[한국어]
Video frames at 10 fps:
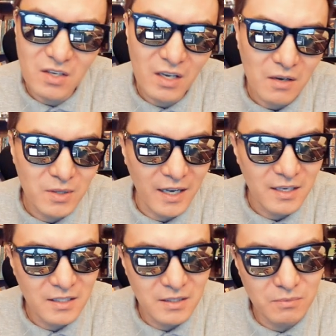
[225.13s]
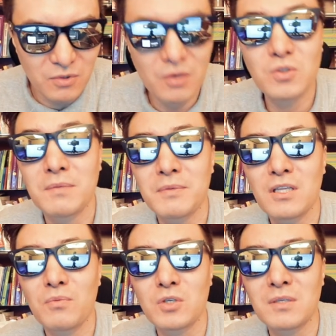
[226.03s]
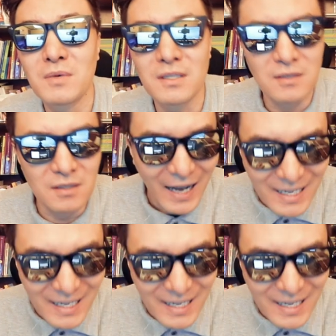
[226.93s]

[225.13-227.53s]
이 학교 다니시는 분들 혹시 비디오 보시면은